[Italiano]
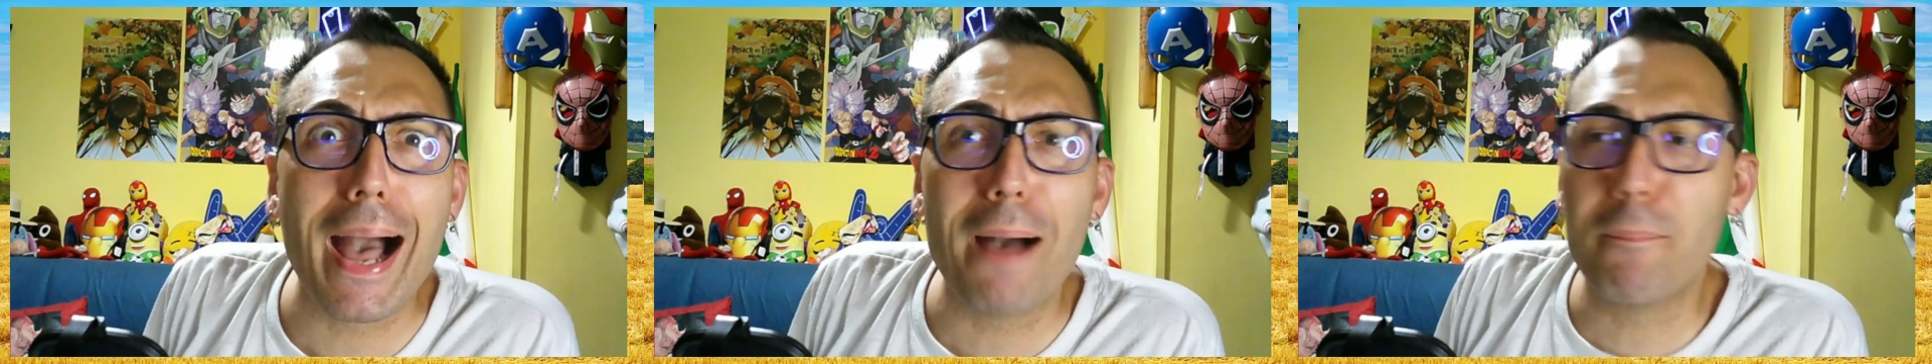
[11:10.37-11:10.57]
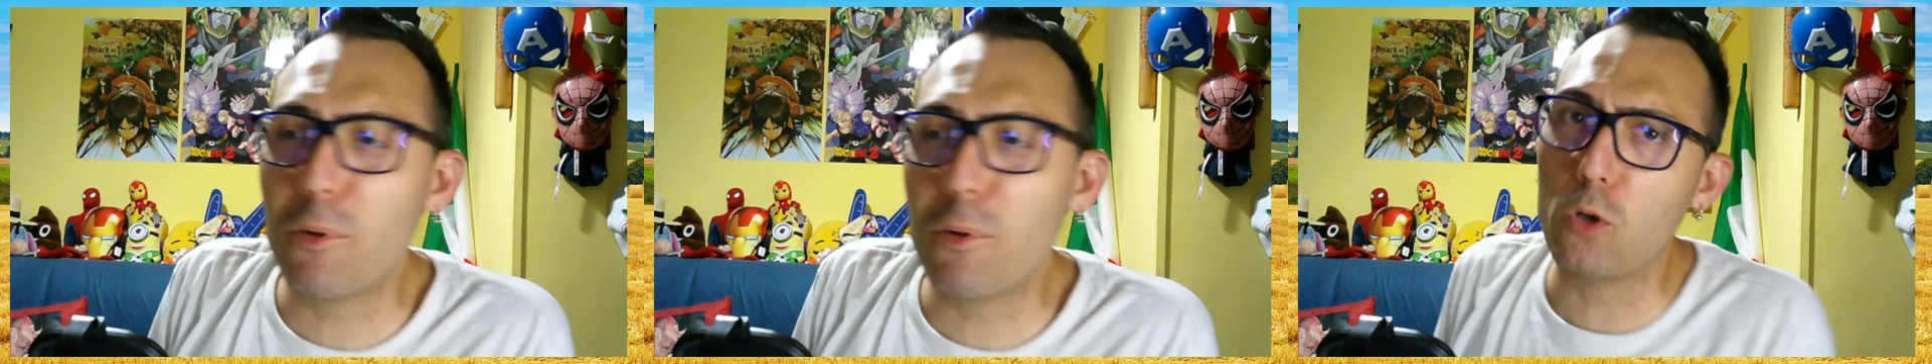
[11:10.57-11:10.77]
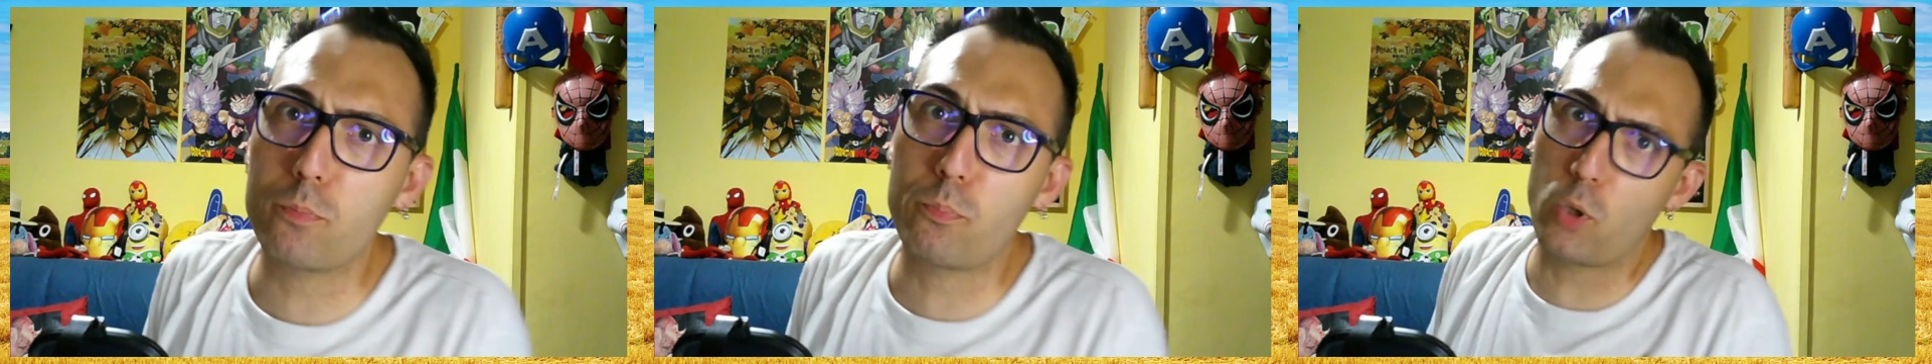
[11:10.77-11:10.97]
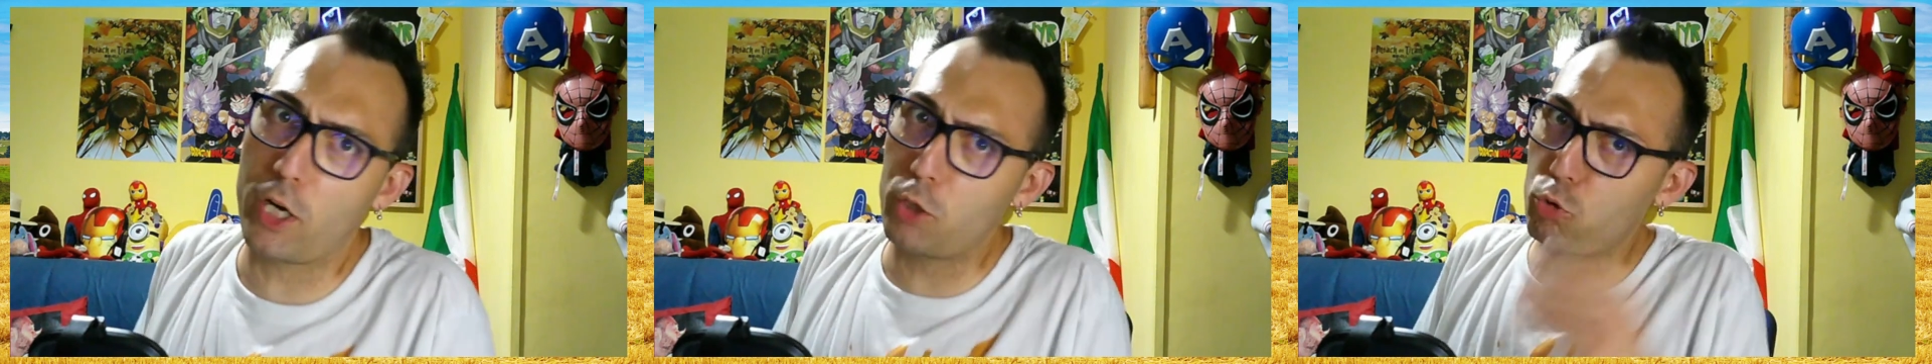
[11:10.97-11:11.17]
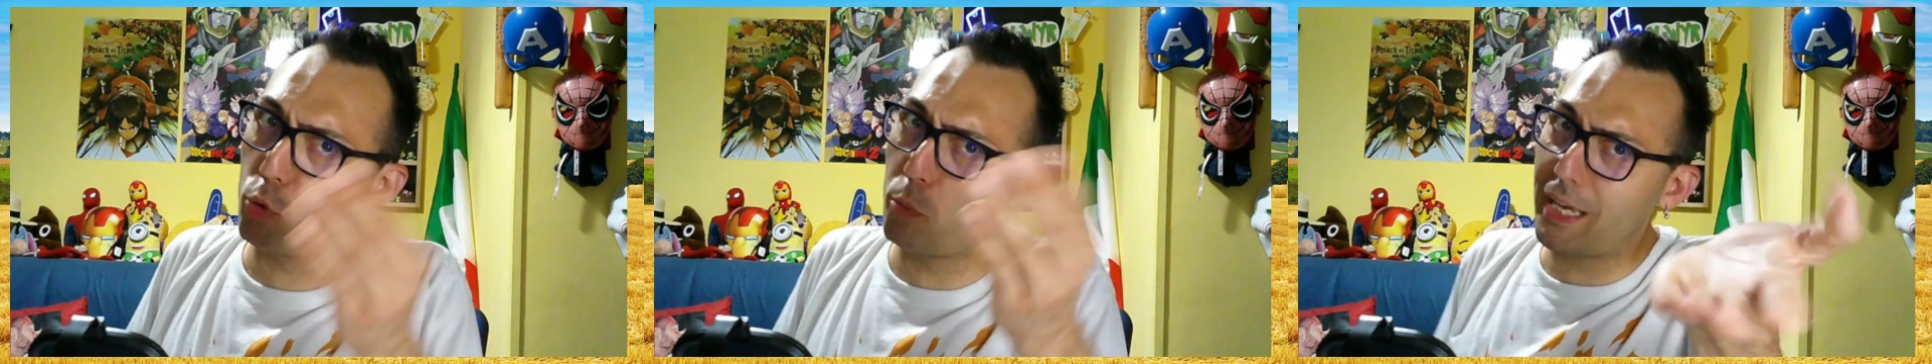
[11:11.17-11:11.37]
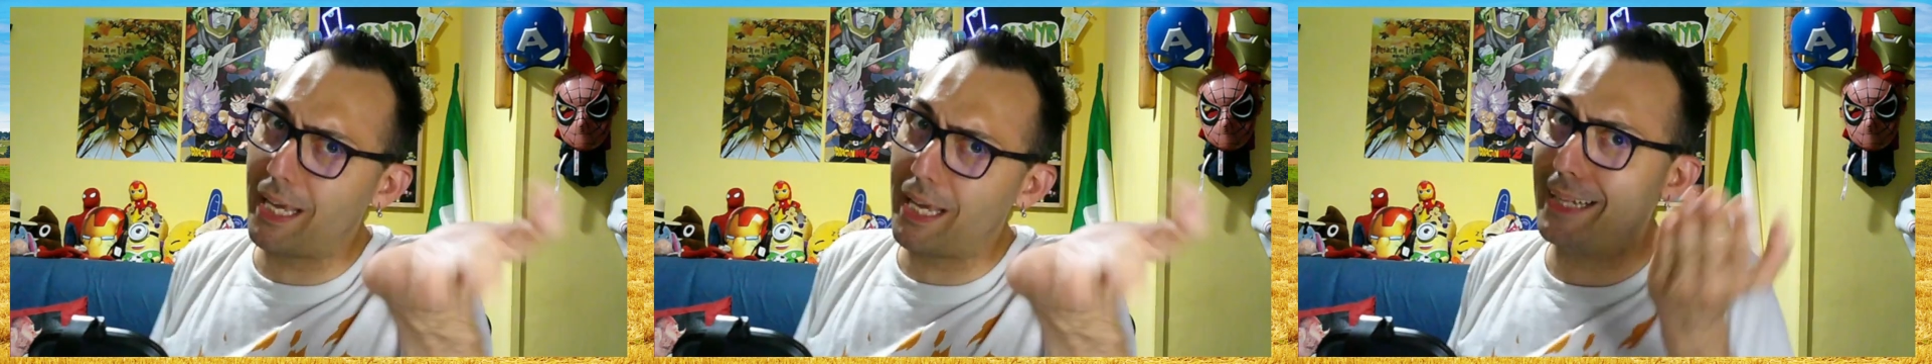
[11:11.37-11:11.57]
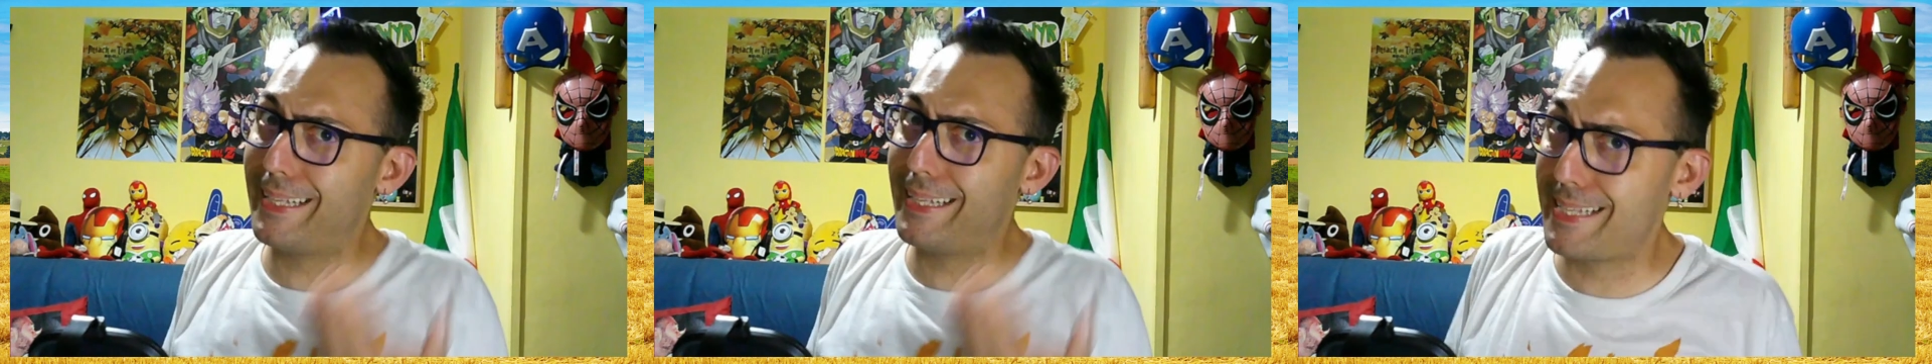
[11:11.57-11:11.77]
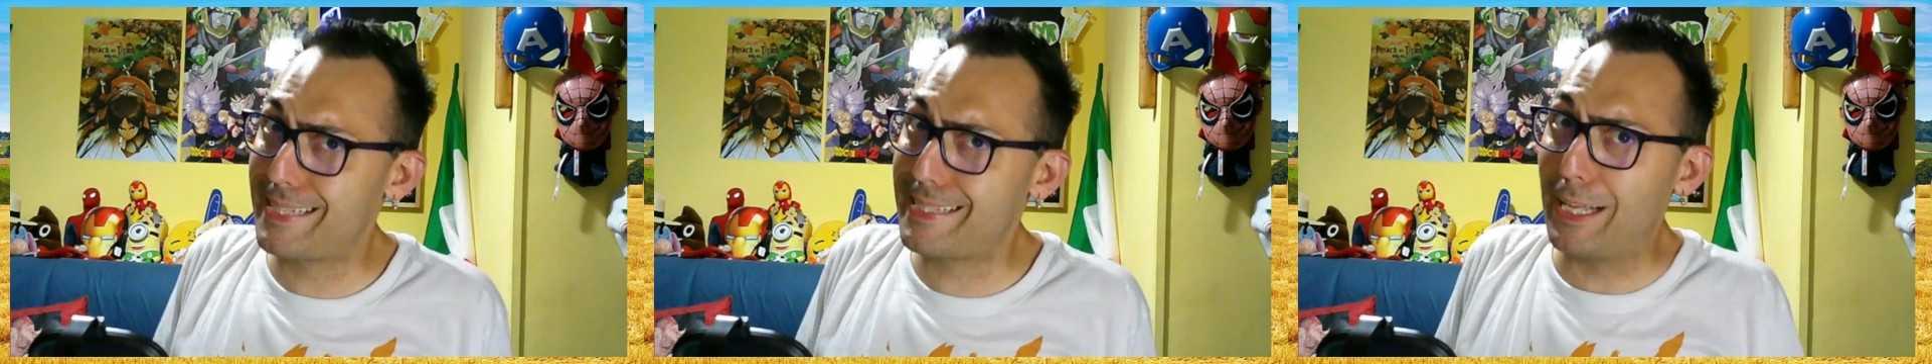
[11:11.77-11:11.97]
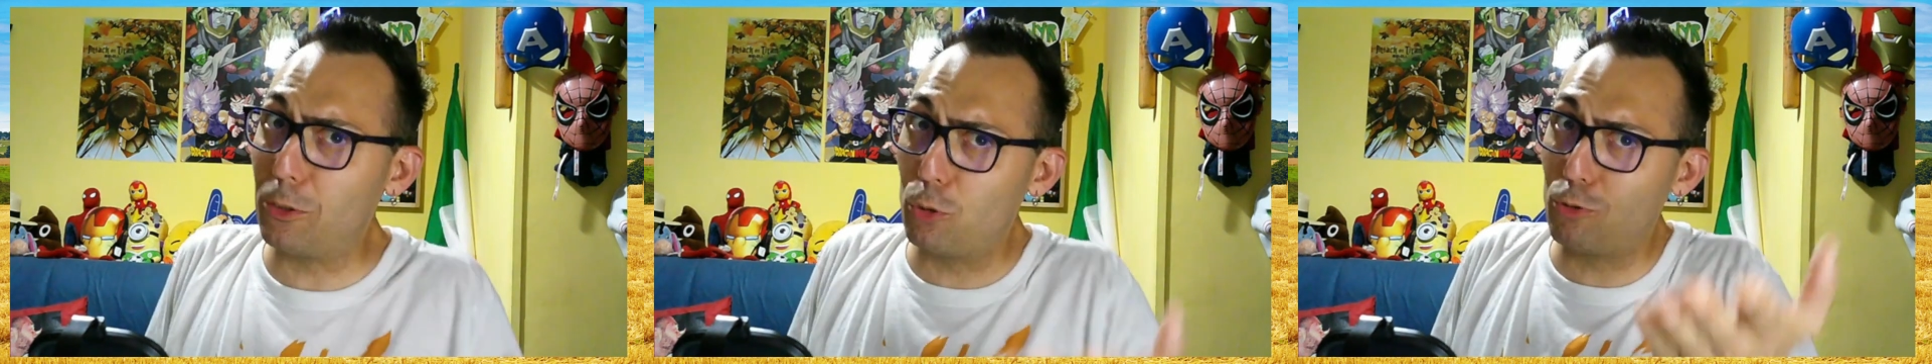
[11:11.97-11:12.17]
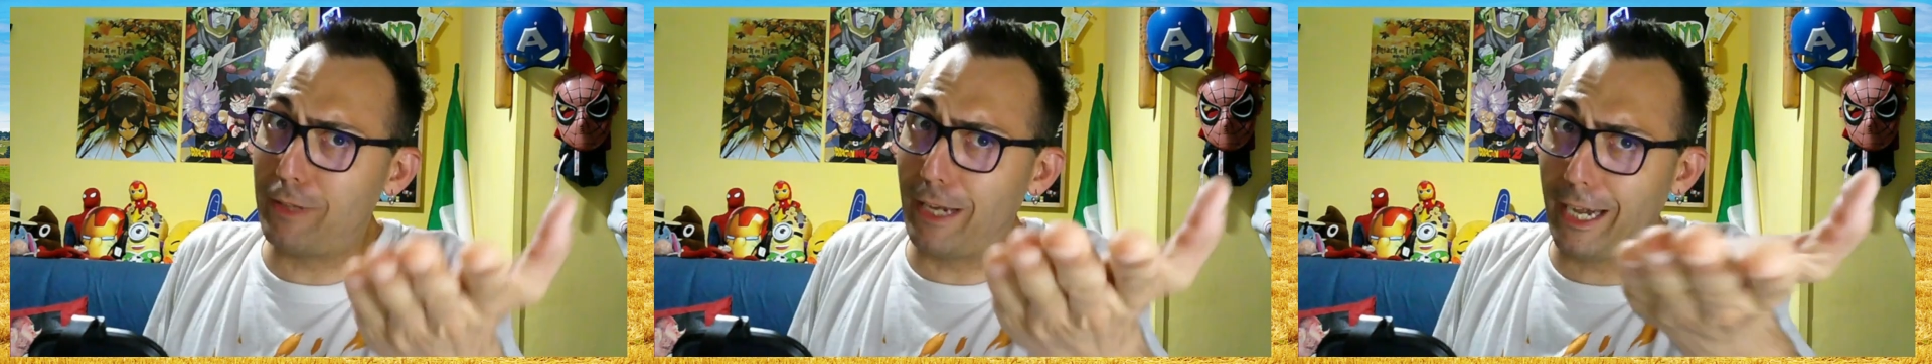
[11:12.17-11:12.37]
Però pure tu, Michele, sei stato
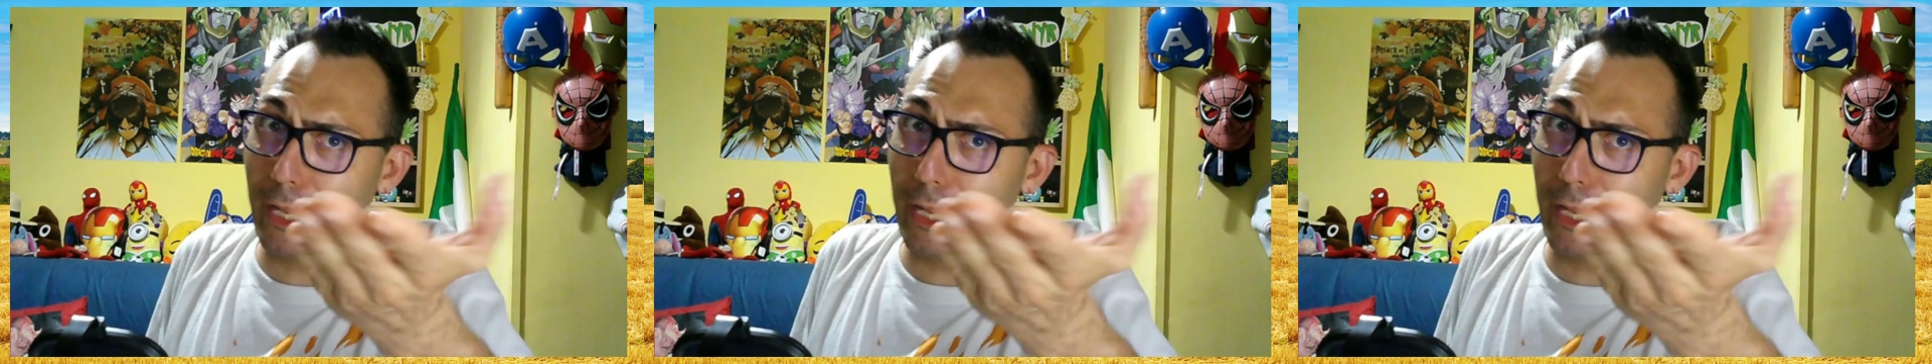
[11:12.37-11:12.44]
tre